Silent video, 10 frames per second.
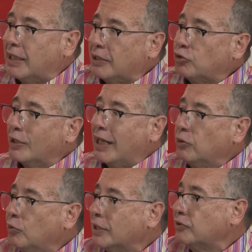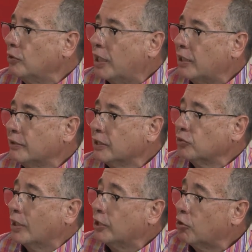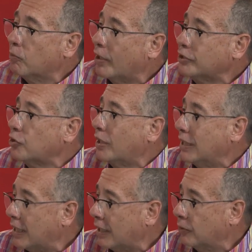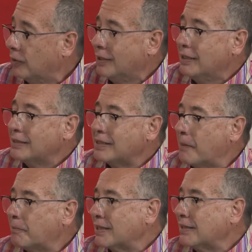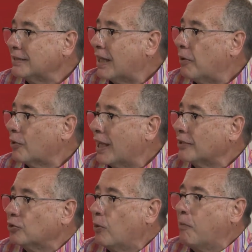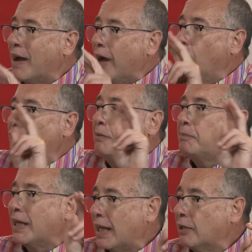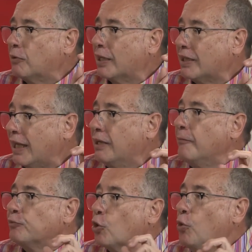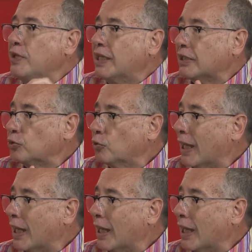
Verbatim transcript: a eso, en algunas ciudades de Venezuela y como hechos aislados, se han presentado casos bajo el paraguas de ubica tu